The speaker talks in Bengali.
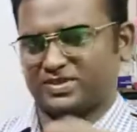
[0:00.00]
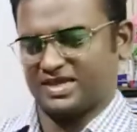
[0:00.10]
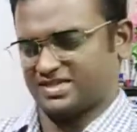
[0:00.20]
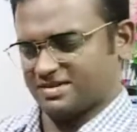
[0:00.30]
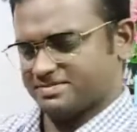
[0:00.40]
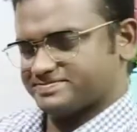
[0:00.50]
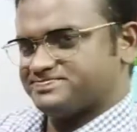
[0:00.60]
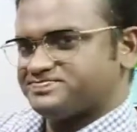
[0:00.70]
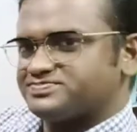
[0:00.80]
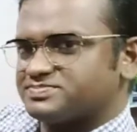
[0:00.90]
এই যে
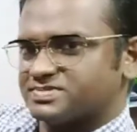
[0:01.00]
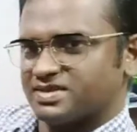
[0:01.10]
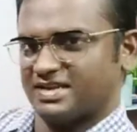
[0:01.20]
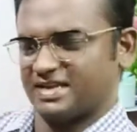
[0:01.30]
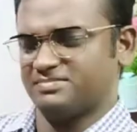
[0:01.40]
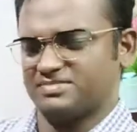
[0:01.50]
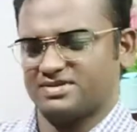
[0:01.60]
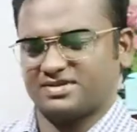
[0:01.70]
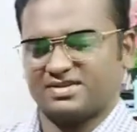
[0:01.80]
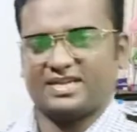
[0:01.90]
নিলাম
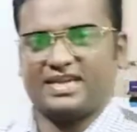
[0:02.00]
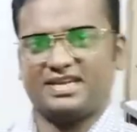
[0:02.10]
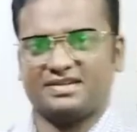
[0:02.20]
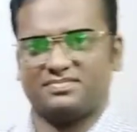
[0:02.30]
এটার